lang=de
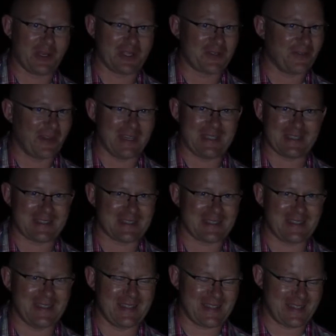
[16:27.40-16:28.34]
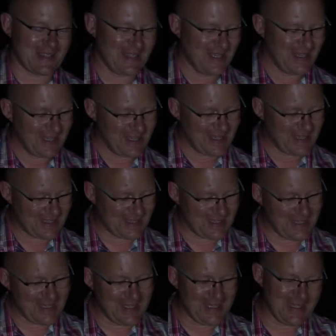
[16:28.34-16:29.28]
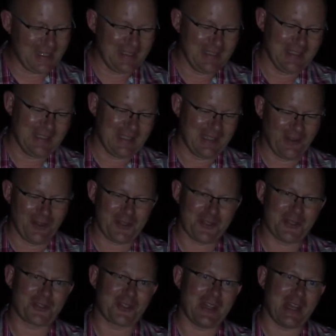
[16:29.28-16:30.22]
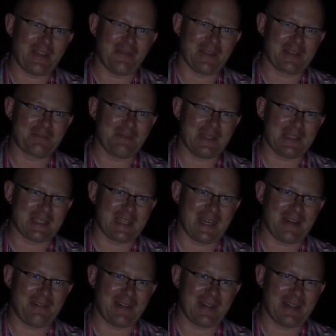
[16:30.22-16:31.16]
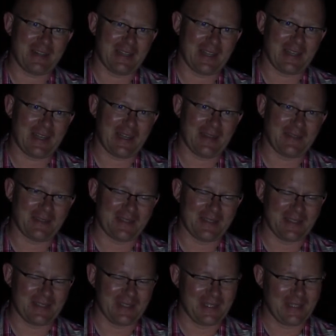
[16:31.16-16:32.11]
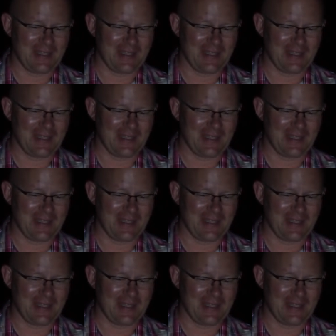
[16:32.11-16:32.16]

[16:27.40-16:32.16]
Ich weiß es nicht. Die hier leuchtet schon etwas besser, aber naja. Ne?